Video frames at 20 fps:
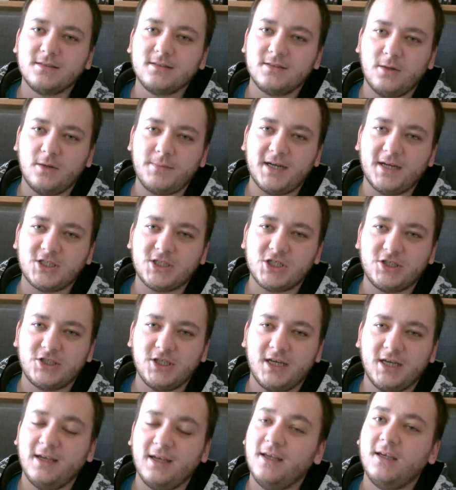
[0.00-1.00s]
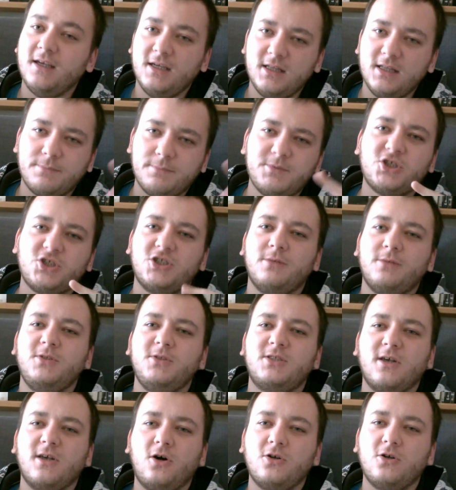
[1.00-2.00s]
zobaczcie i napiszcie mi,
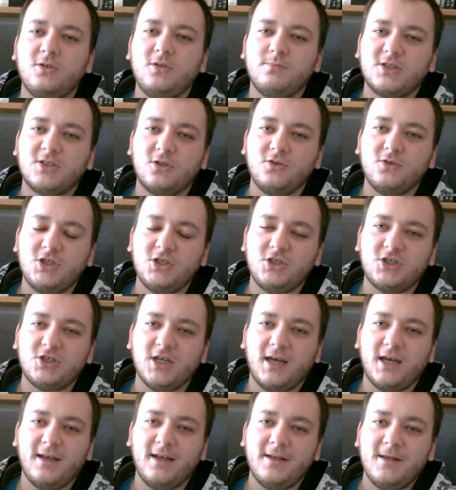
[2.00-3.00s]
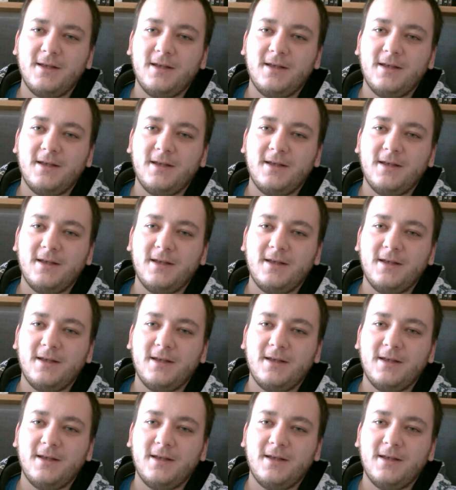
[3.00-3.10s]
co o nim sądzicie.